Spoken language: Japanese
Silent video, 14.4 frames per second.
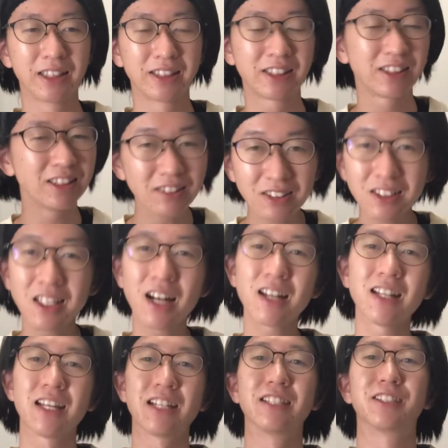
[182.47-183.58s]
信じられ
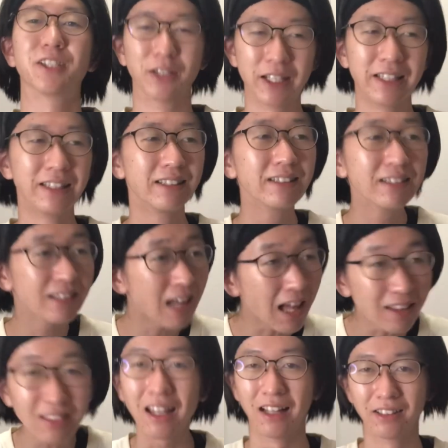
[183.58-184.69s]
ないですよねなん
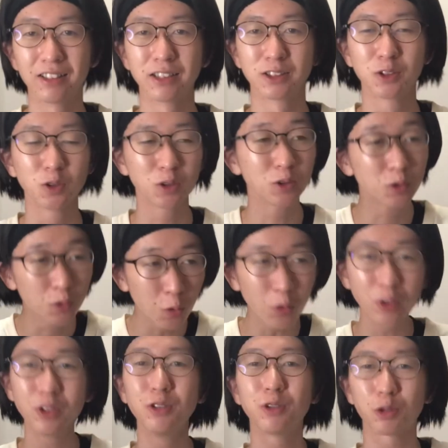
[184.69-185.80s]
なんてどういう
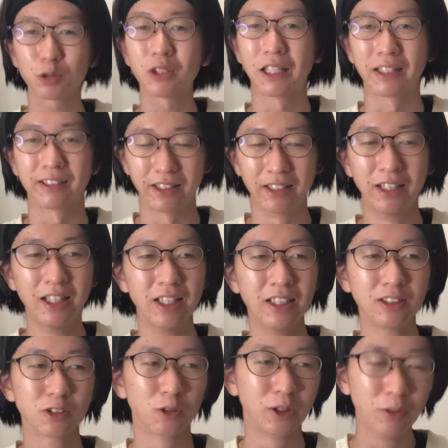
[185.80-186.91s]
ことなんて
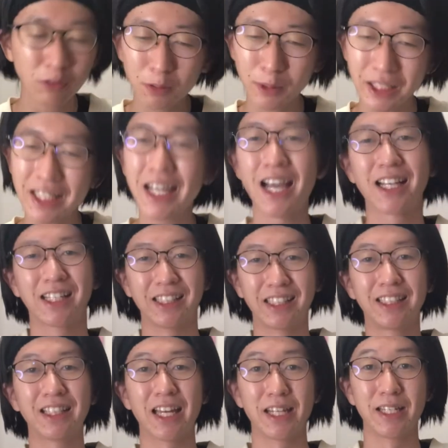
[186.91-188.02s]
ちょっと本当理解がで
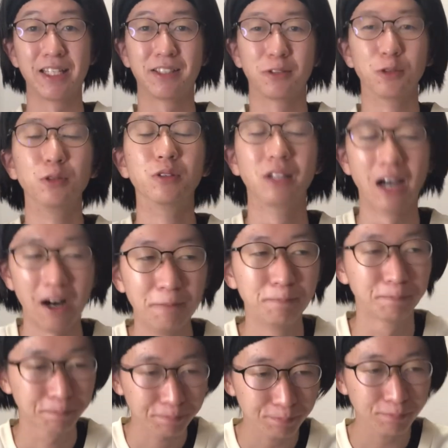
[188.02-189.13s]
きないというか
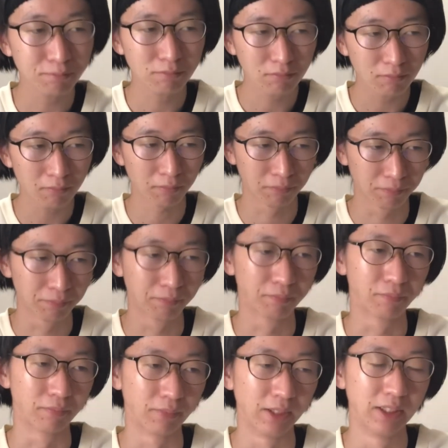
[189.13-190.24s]
う
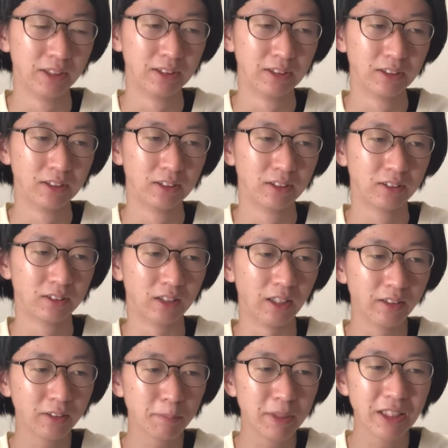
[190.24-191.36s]
んな
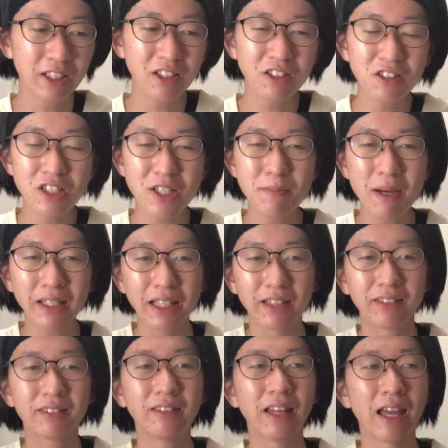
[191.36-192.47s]
んで見ぐりまで行っ
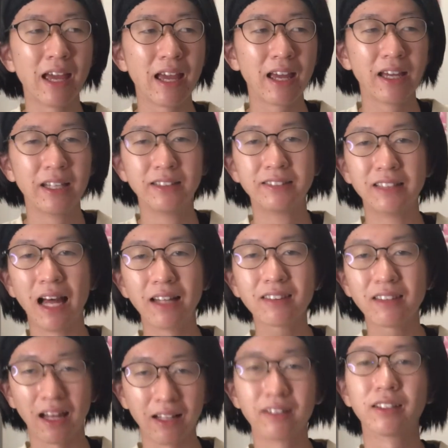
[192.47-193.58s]
てなん
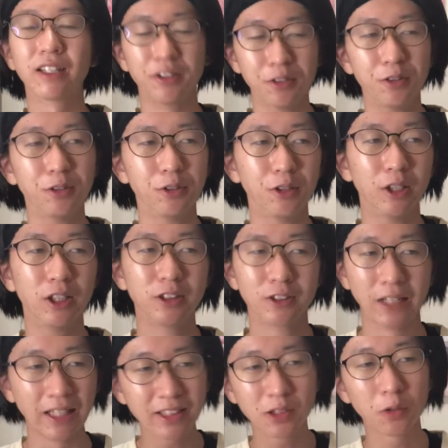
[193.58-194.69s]
なんていう
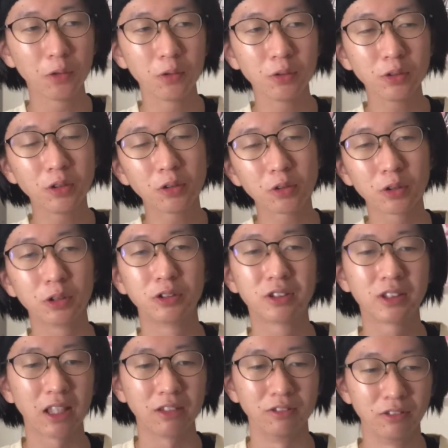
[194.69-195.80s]
なんでそういうこと言っ
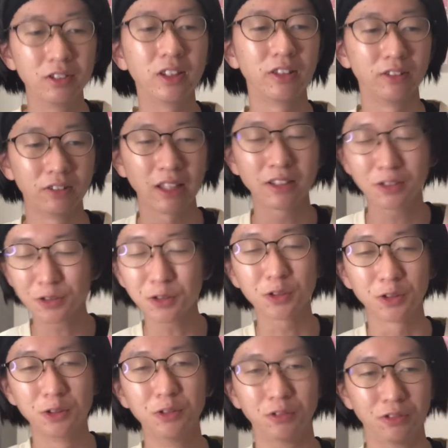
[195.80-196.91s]
ちゃうんっていうなんでそういうこと
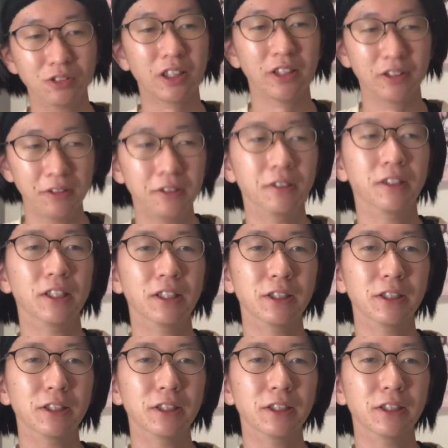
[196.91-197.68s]
言うんっていう